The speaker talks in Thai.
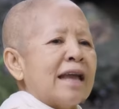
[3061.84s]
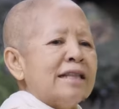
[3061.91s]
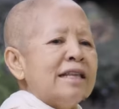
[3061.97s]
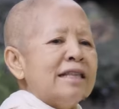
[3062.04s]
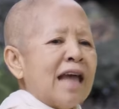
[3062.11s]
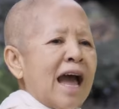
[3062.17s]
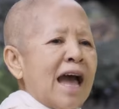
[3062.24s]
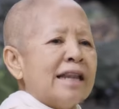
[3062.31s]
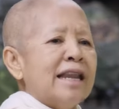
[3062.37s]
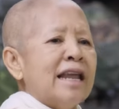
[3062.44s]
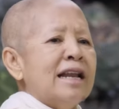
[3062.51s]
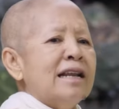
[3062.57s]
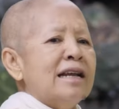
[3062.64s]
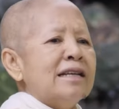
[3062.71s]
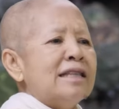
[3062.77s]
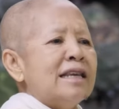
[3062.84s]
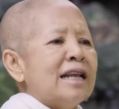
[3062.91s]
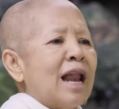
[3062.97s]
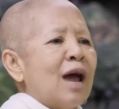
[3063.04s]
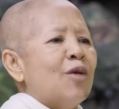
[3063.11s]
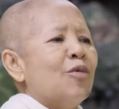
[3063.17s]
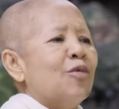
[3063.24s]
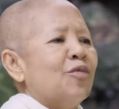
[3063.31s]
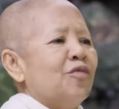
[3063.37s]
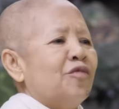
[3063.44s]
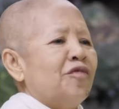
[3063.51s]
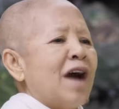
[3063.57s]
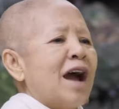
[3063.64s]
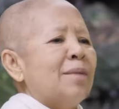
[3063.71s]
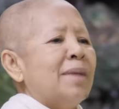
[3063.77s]
งนิทานในเรื่องที่เรา
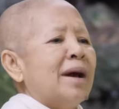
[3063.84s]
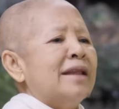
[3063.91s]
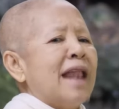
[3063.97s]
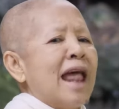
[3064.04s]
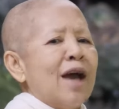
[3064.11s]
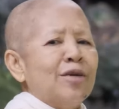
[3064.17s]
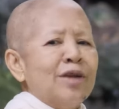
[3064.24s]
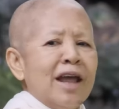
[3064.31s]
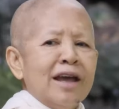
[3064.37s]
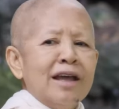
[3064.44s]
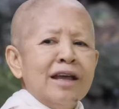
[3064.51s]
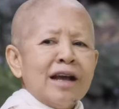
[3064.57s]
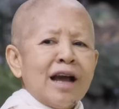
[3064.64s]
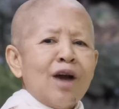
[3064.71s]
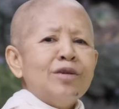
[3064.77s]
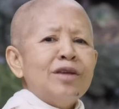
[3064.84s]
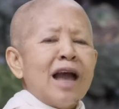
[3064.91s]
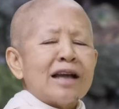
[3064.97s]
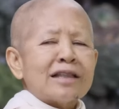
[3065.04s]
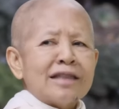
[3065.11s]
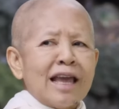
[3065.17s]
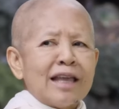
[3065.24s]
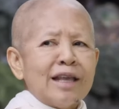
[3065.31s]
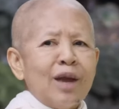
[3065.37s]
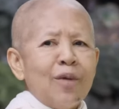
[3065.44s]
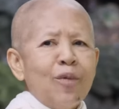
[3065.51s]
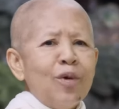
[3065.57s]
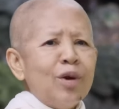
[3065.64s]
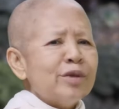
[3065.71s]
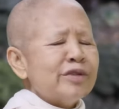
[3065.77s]
ฟังมาแล้วเนี่ยเขาอยากแต่งไง
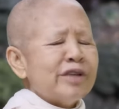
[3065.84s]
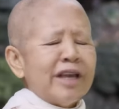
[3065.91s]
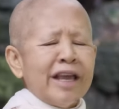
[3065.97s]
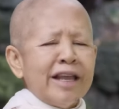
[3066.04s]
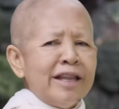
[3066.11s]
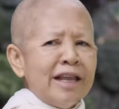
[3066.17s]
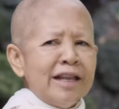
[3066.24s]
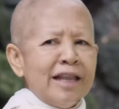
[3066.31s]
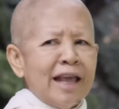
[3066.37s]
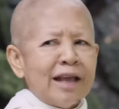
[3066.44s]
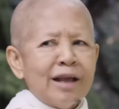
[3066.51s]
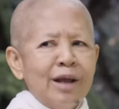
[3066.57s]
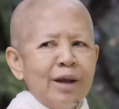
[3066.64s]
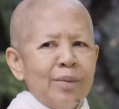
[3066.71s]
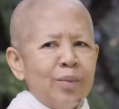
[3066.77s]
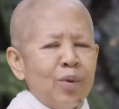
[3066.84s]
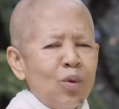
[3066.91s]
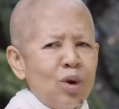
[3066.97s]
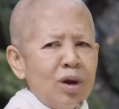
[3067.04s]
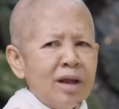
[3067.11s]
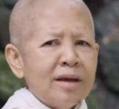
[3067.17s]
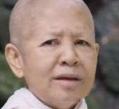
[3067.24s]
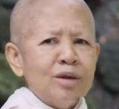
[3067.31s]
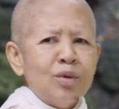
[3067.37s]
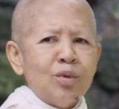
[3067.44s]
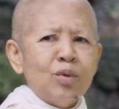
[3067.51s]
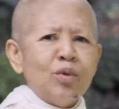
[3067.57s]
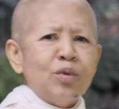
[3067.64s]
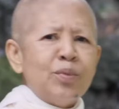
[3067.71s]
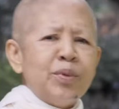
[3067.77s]
วู้เราจะเห็นเด็กๆพูดเรื่องหนู
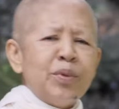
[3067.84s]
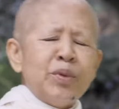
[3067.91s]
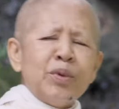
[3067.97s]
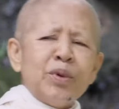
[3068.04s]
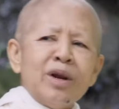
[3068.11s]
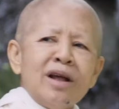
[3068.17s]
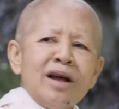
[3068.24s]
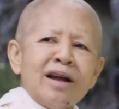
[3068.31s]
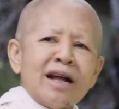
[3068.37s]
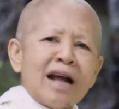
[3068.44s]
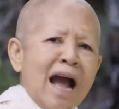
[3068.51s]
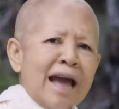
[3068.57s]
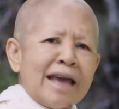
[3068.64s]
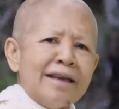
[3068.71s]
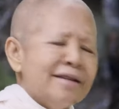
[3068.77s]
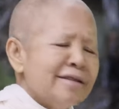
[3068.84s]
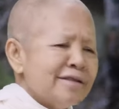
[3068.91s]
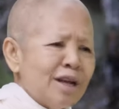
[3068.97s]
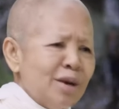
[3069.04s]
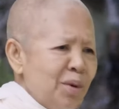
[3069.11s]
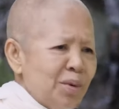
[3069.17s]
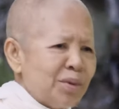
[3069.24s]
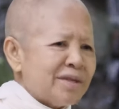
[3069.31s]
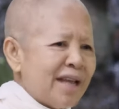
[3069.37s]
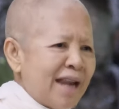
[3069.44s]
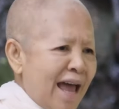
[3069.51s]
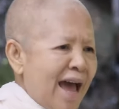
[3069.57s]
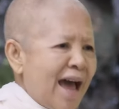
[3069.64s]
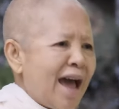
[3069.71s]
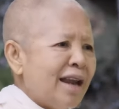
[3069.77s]
พูดเรื่องไก่สนุกส
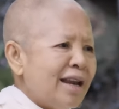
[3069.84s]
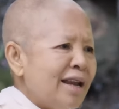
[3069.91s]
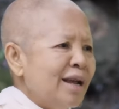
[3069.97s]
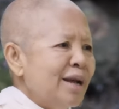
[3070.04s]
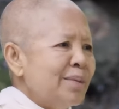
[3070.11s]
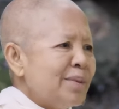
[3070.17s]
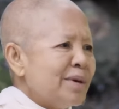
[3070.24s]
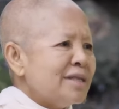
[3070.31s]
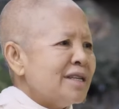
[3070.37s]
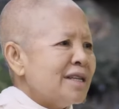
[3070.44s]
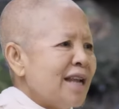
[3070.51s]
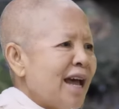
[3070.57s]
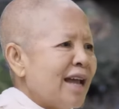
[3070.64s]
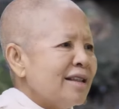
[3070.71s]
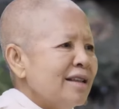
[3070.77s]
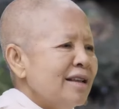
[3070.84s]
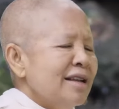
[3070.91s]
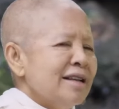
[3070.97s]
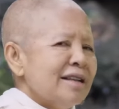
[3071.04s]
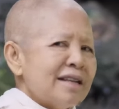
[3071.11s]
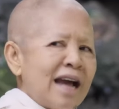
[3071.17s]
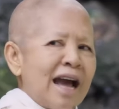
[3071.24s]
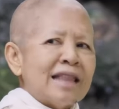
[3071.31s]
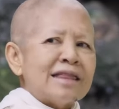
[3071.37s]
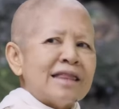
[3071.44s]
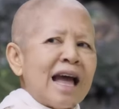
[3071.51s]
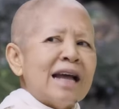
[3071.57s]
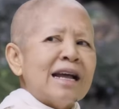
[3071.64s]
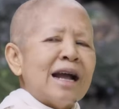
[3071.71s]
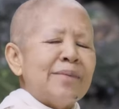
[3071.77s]
นานเพราะฉะนั้นการ
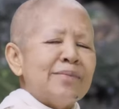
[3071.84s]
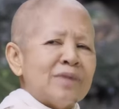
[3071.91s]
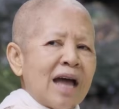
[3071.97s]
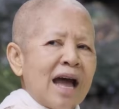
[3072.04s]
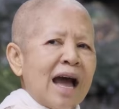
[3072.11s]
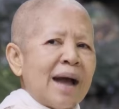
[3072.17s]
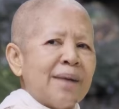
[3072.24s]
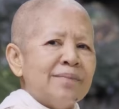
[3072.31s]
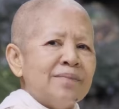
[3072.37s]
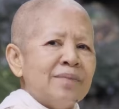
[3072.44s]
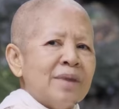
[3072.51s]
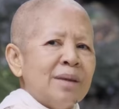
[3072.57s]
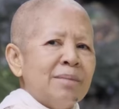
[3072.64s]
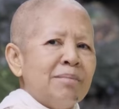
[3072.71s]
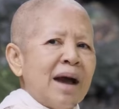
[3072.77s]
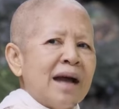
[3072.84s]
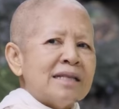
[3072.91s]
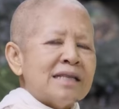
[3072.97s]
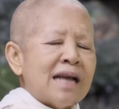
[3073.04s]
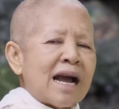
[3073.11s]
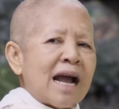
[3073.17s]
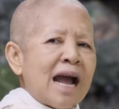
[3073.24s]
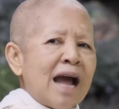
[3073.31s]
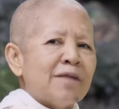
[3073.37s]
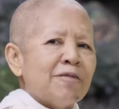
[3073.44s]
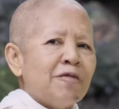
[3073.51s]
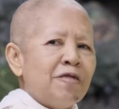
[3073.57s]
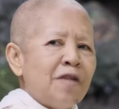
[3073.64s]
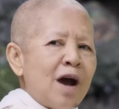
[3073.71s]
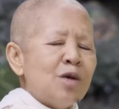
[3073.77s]
ตั้งคำถามมาจากการ
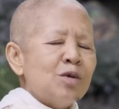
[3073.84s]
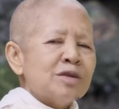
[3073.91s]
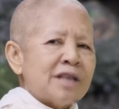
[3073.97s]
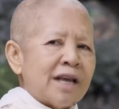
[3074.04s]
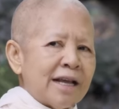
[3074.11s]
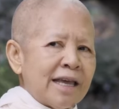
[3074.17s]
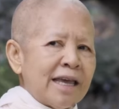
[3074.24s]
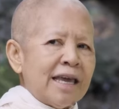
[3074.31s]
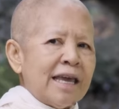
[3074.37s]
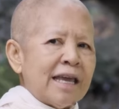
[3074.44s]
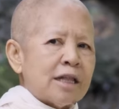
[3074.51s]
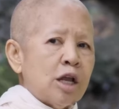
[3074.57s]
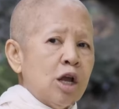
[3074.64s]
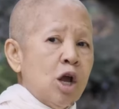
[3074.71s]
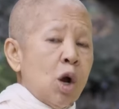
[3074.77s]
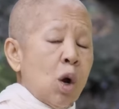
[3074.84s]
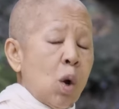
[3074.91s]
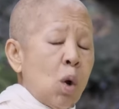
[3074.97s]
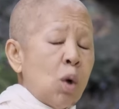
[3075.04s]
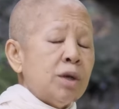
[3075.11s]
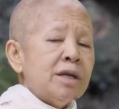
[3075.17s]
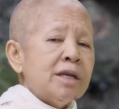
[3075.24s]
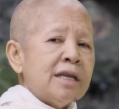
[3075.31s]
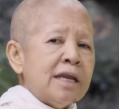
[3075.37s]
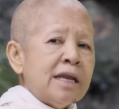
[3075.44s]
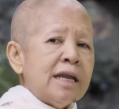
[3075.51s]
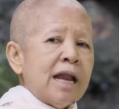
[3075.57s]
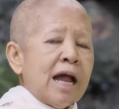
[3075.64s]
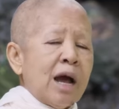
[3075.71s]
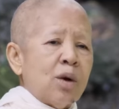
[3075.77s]
เฝ้าสังเกตคน
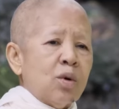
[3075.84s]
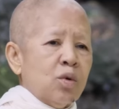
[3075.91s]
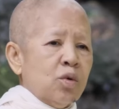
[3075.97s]
ที่เรา